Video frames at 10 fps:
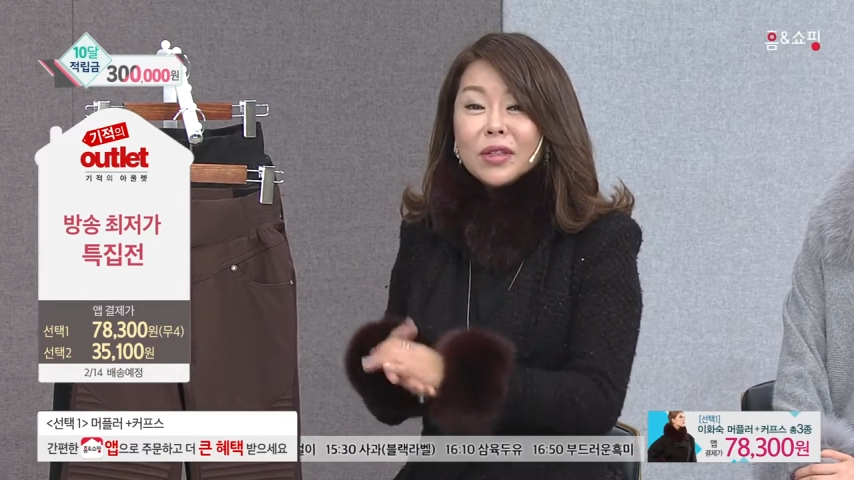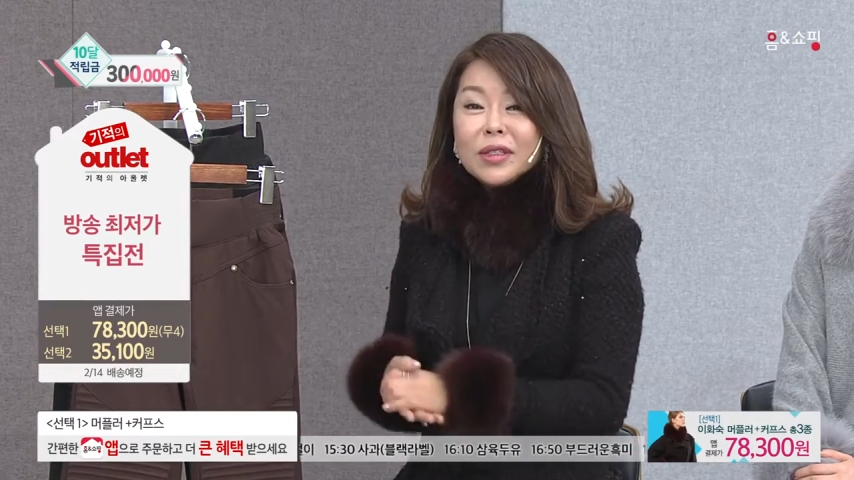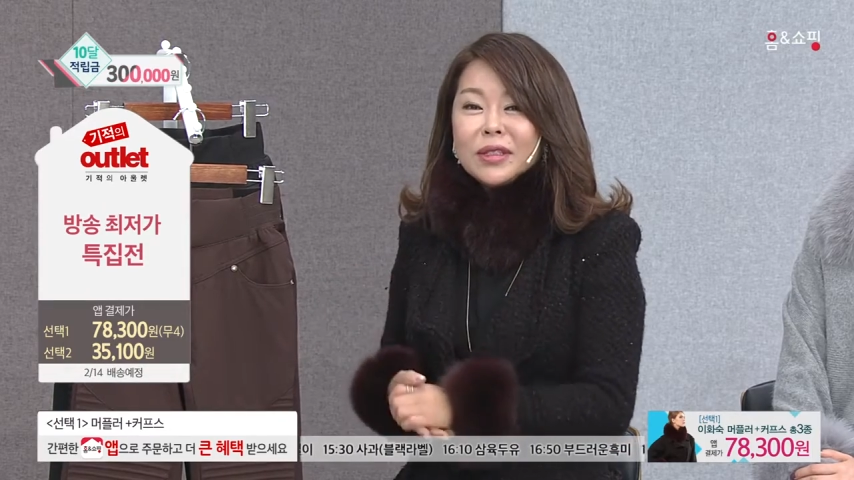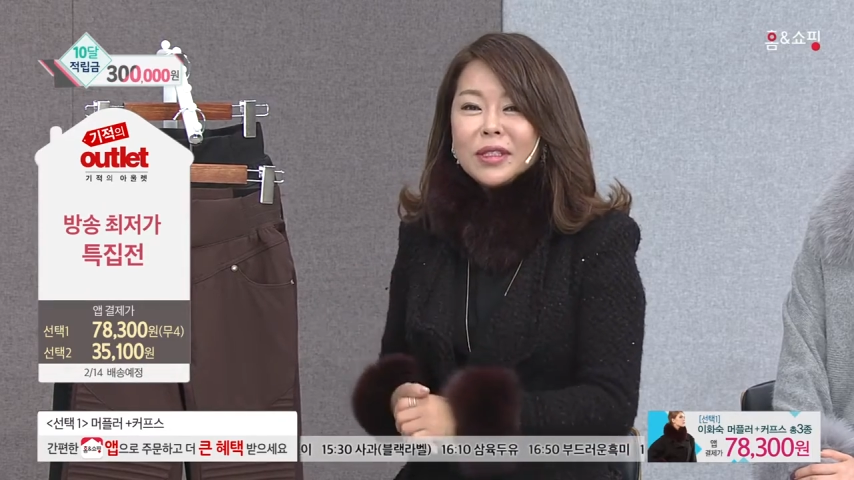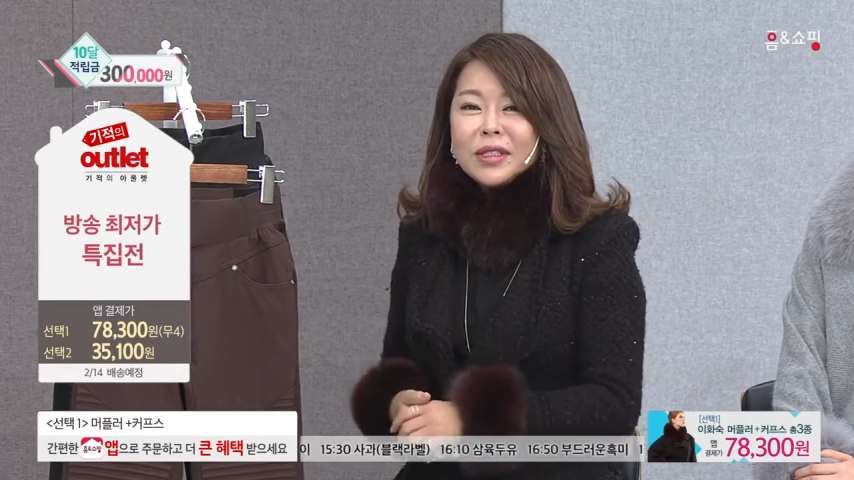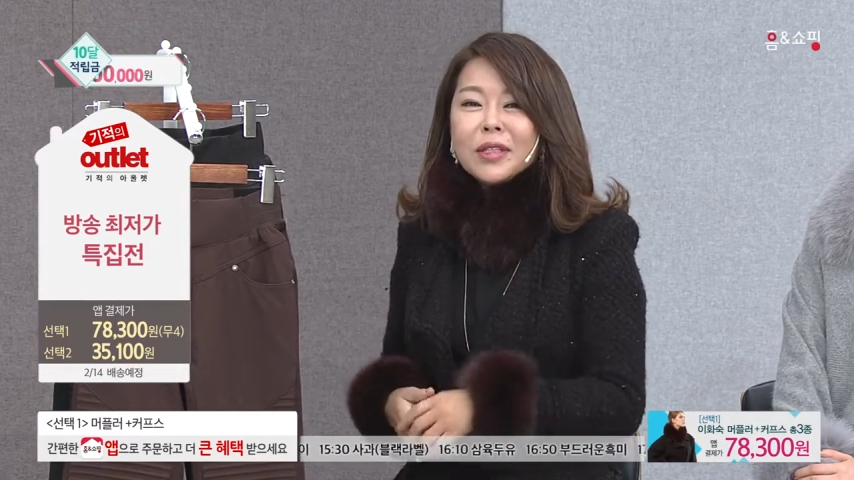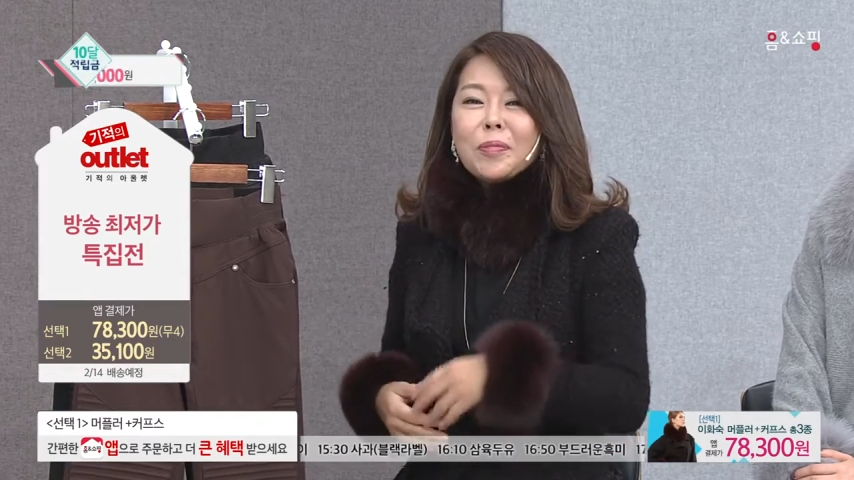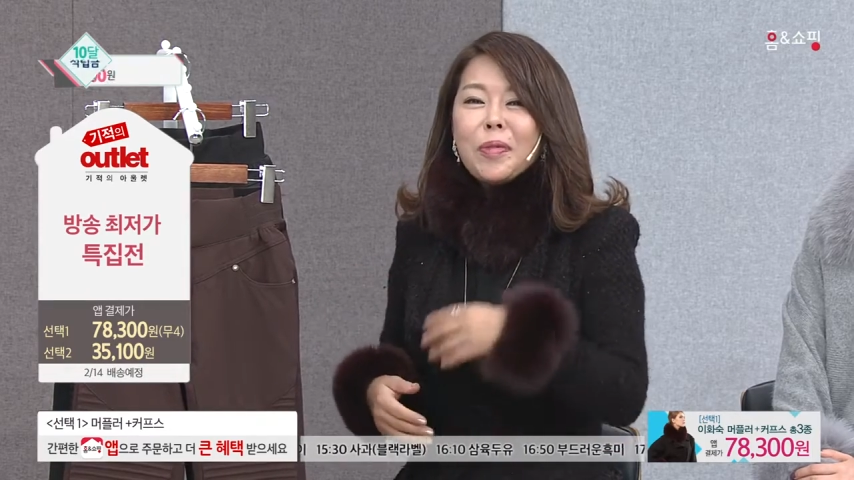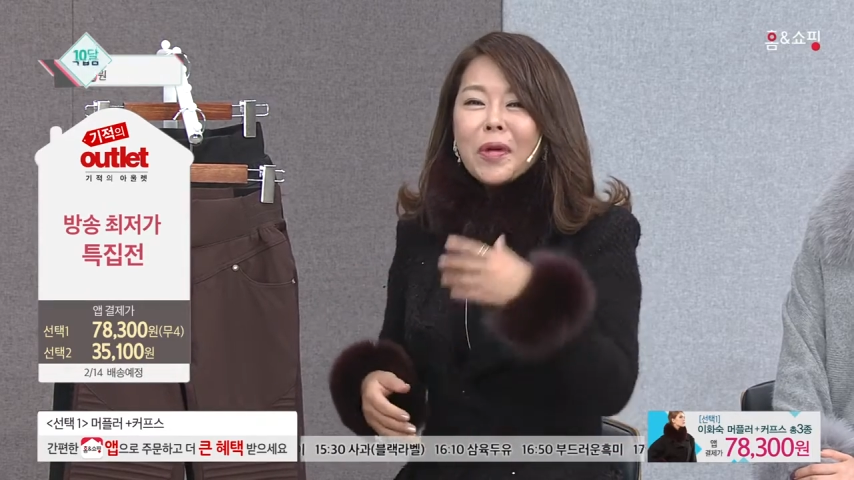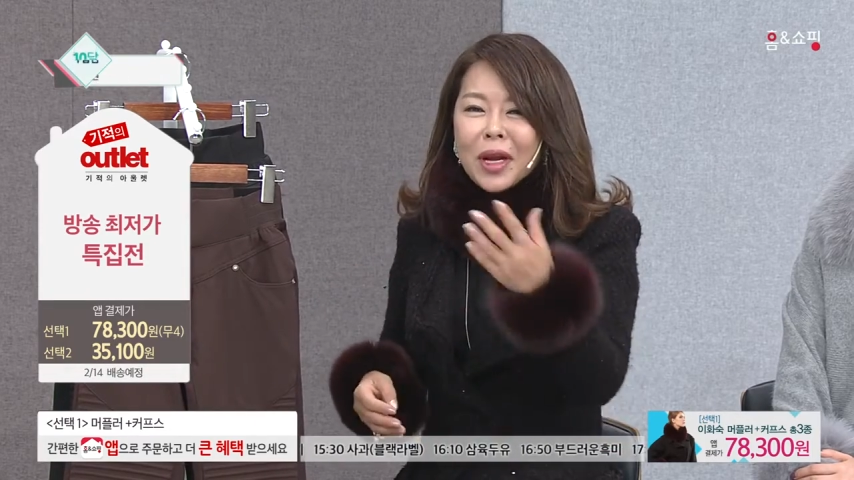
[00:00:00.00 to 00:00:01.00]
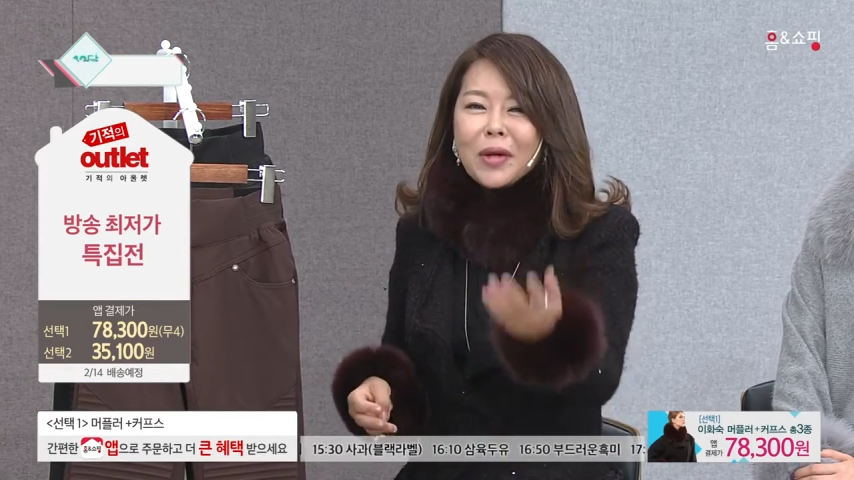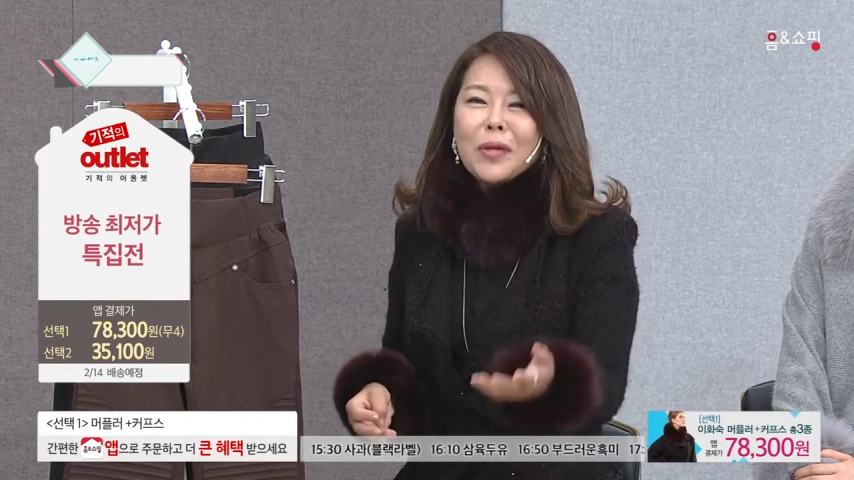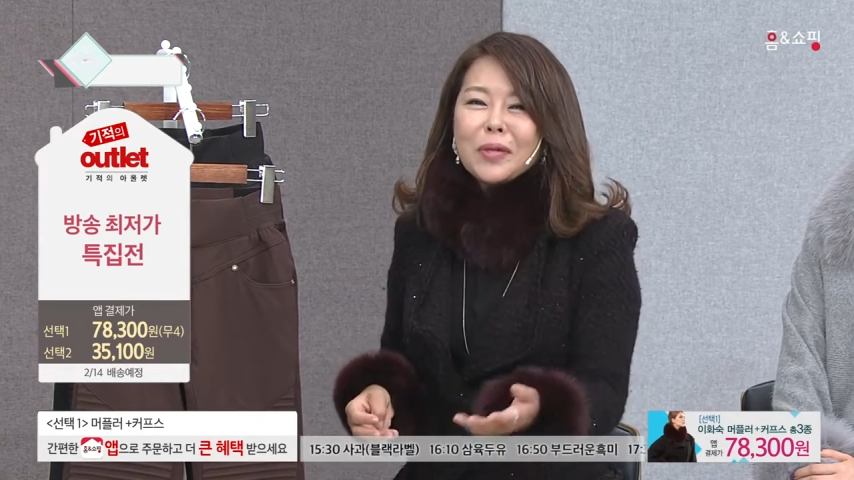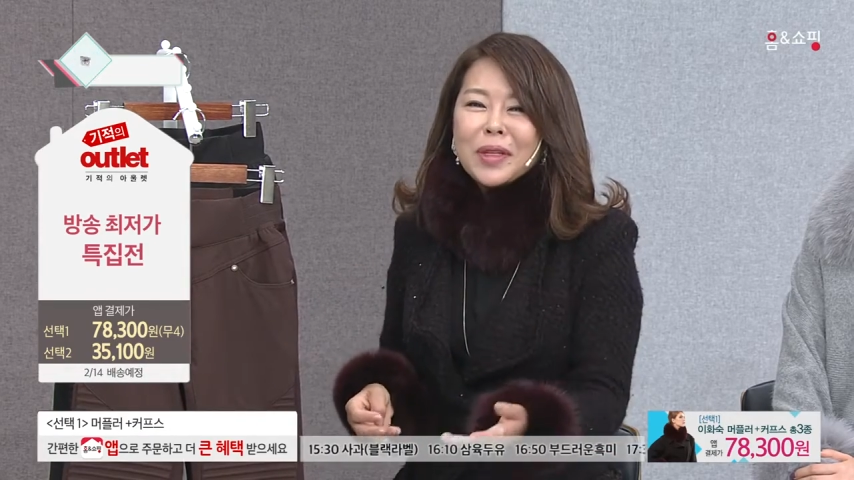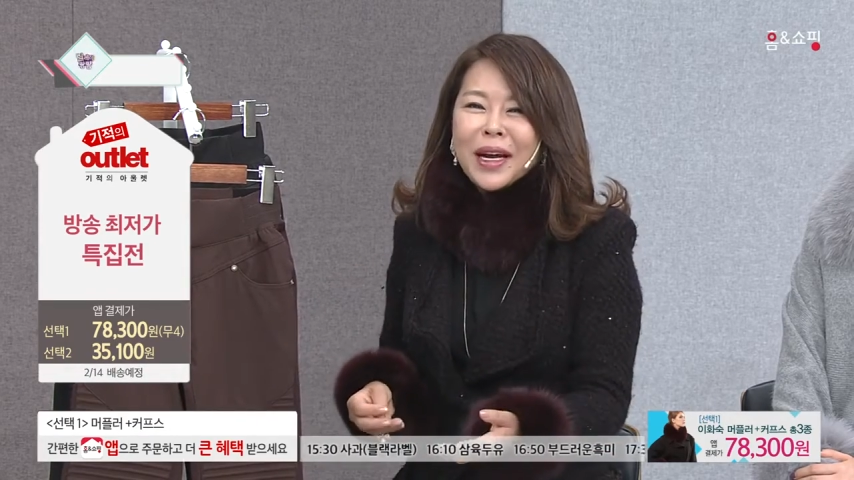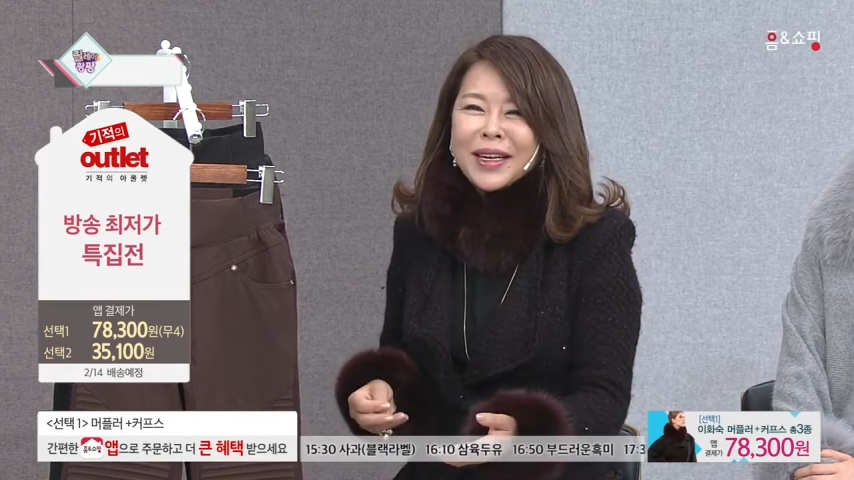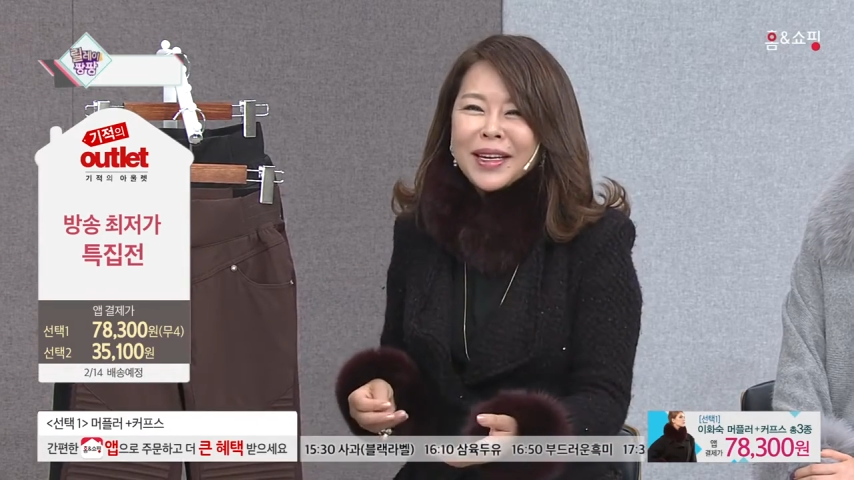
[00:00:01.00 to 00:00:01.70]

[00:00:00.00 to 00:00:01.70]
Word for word: 거는 특별한 겁니다.